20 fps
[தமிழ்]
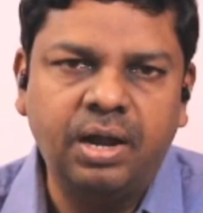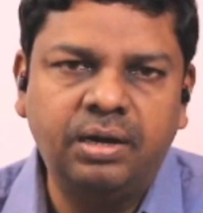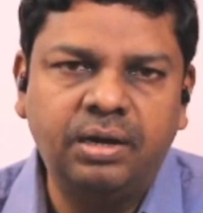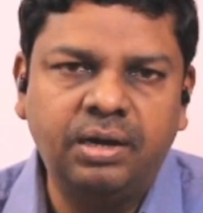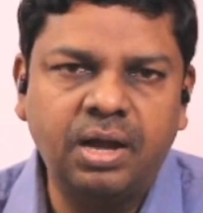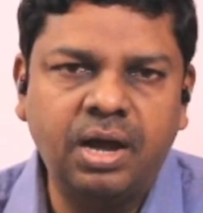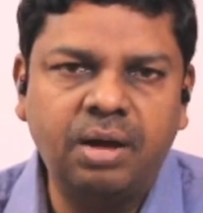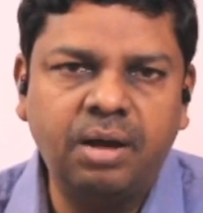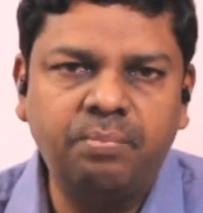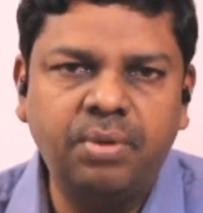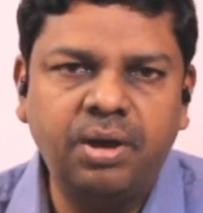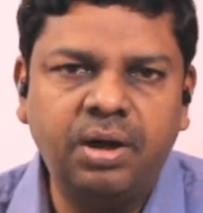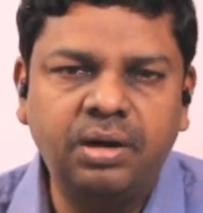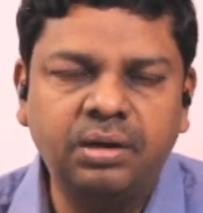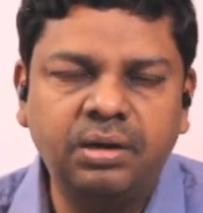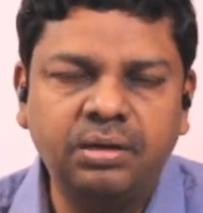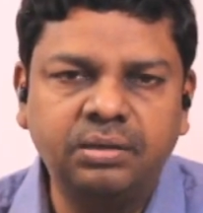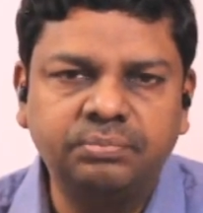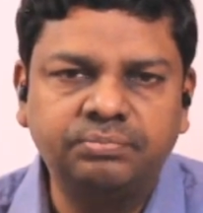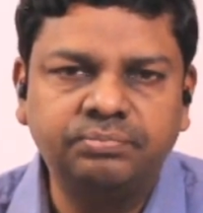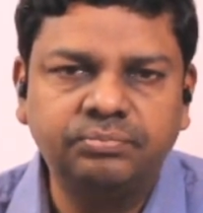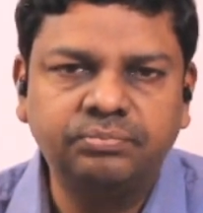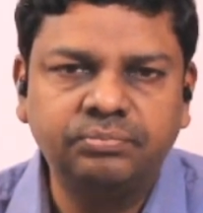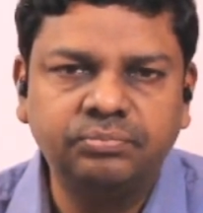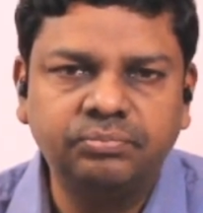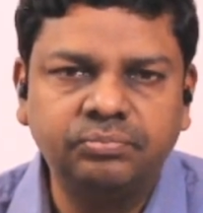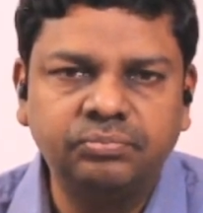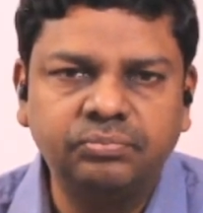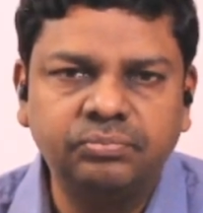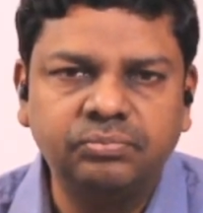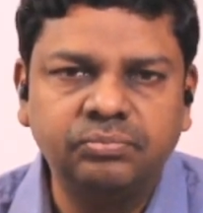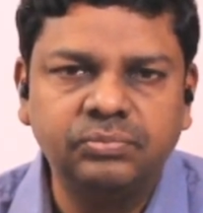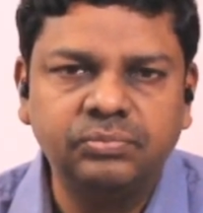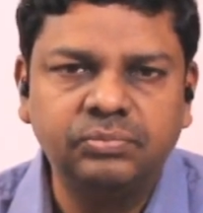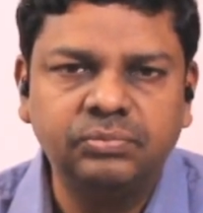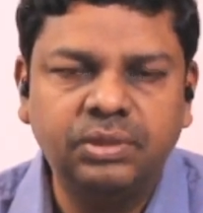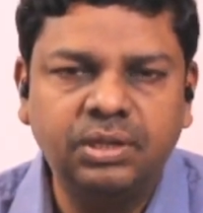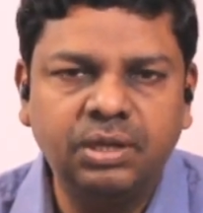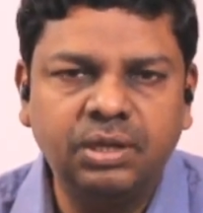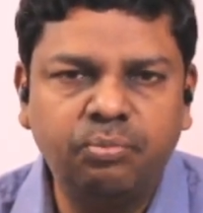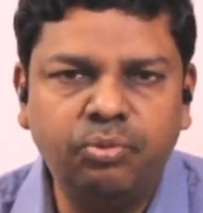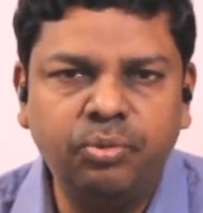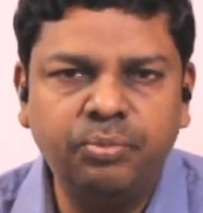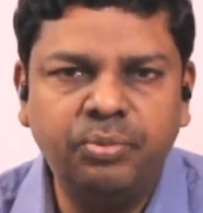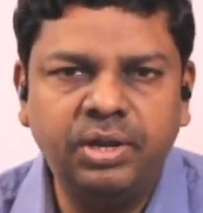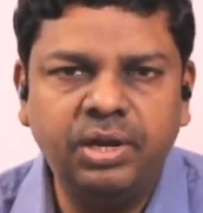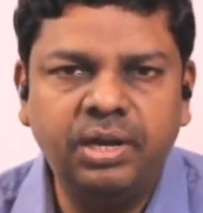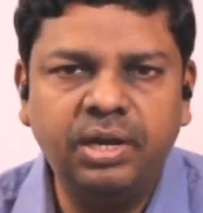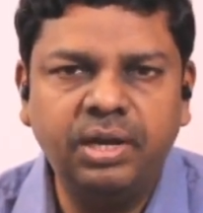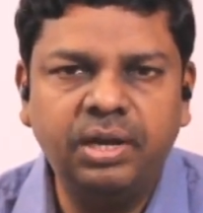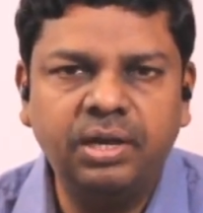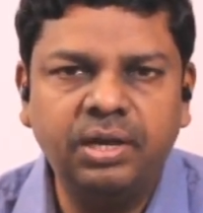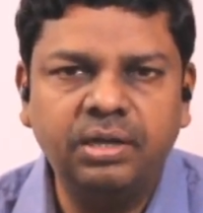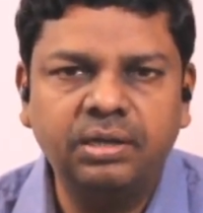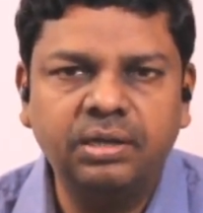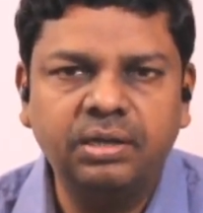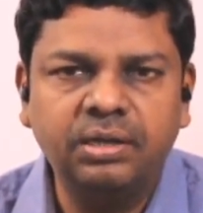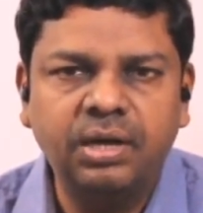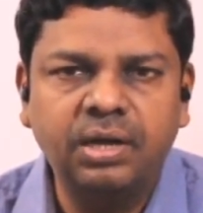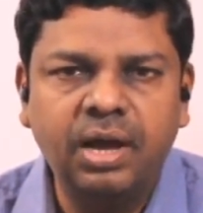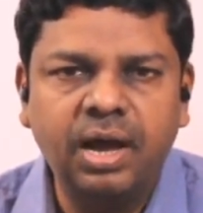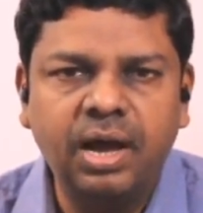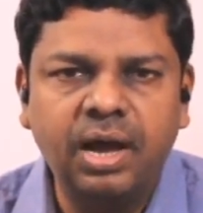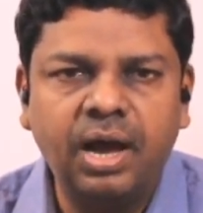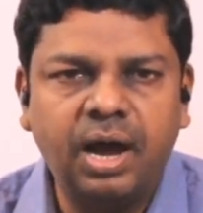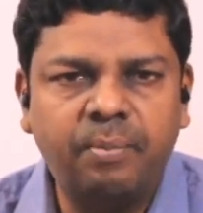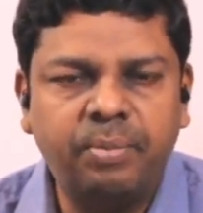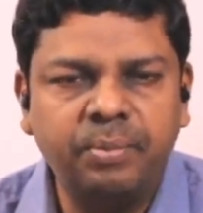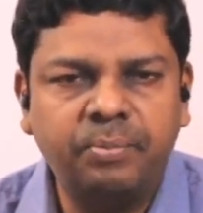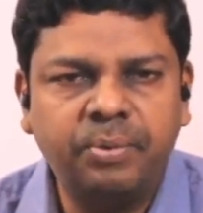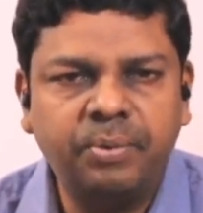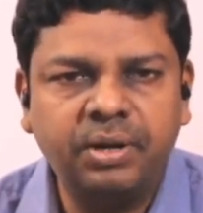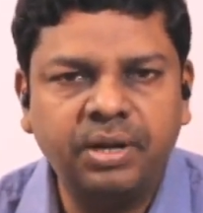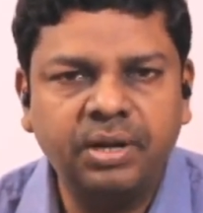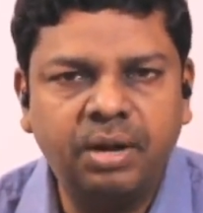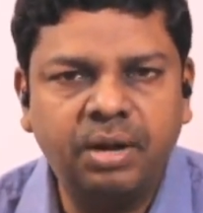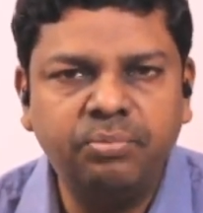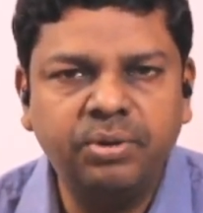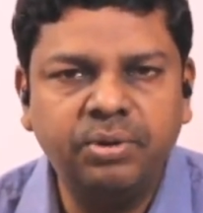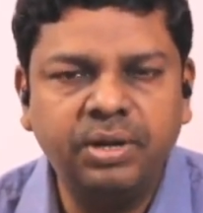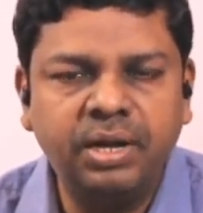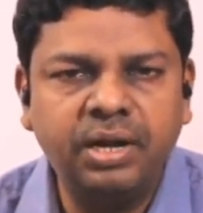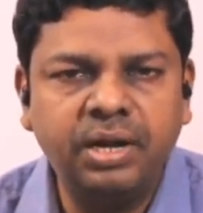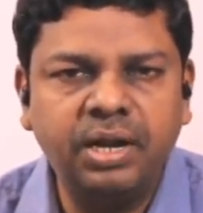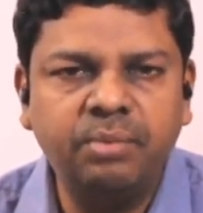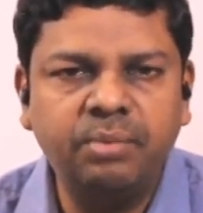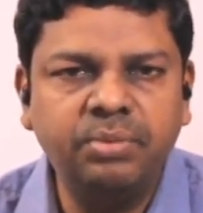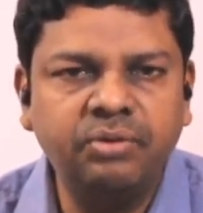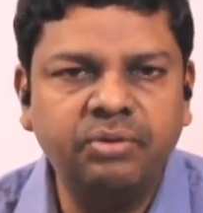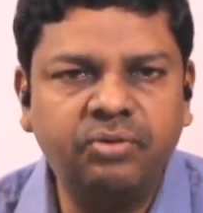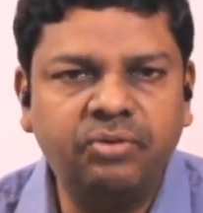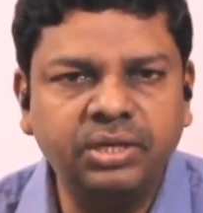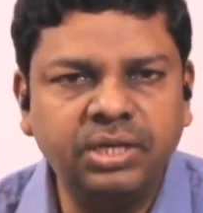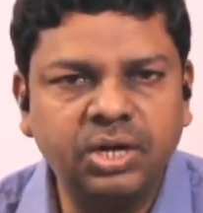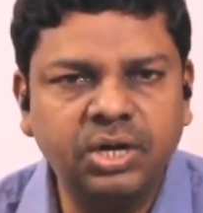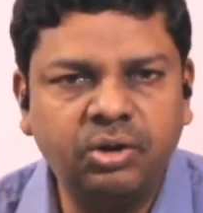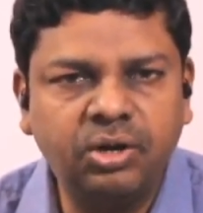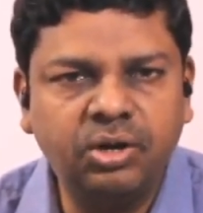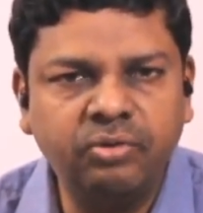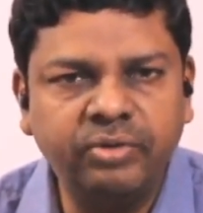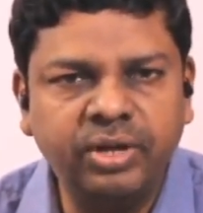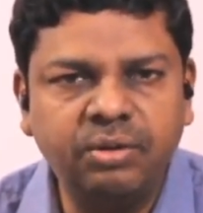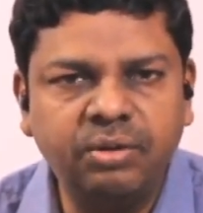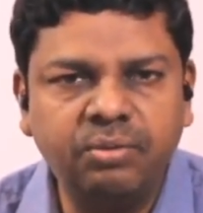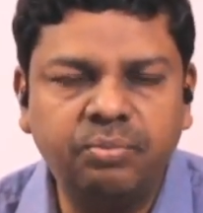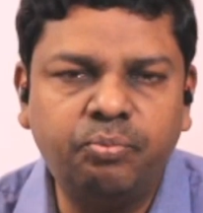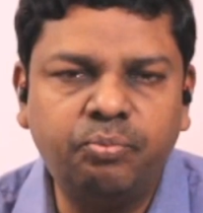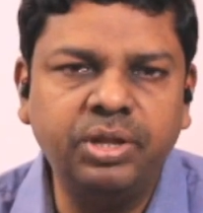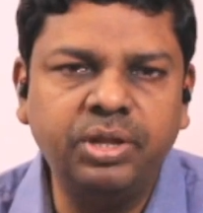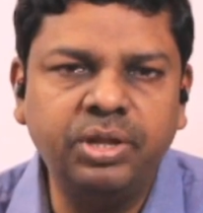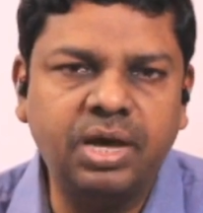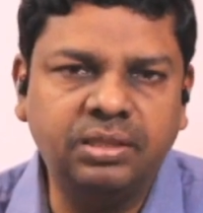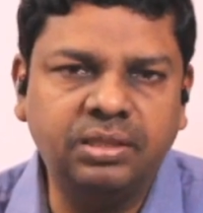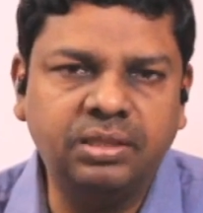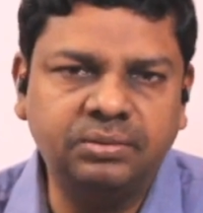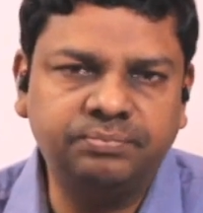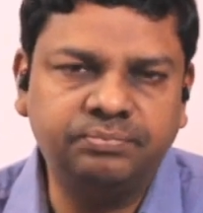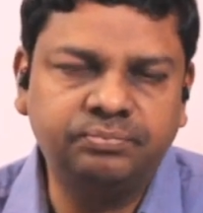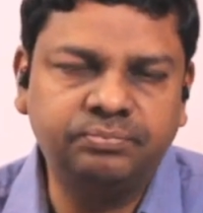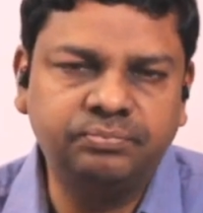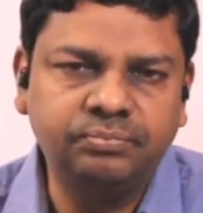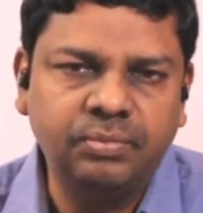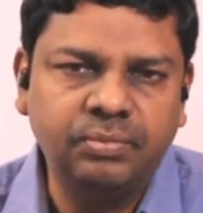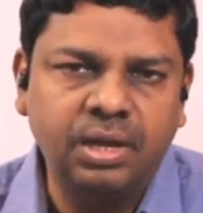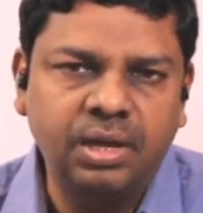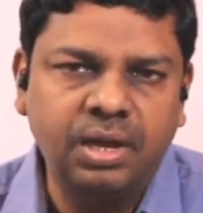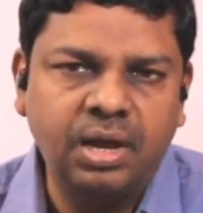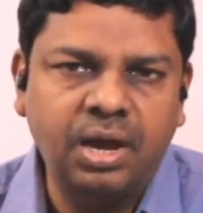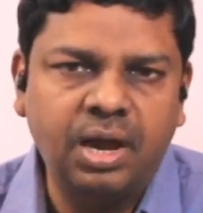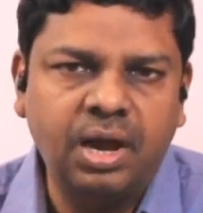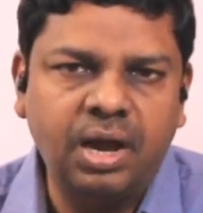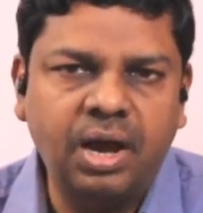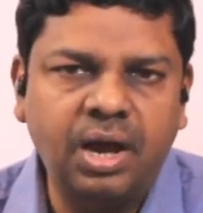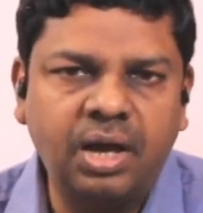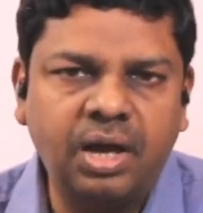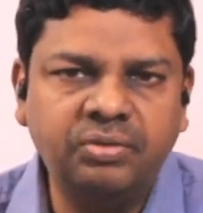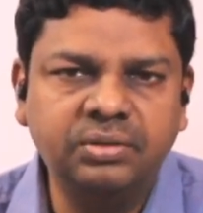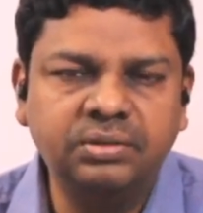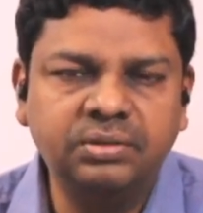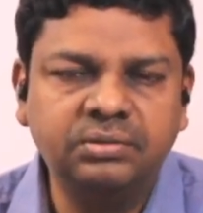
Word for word: நம்மால் இந்த பூமியிலே அப்படிப்பட்ட அன்பு என்ன என்பதை விளங்கிக் கொள்ளவே முடியாது அது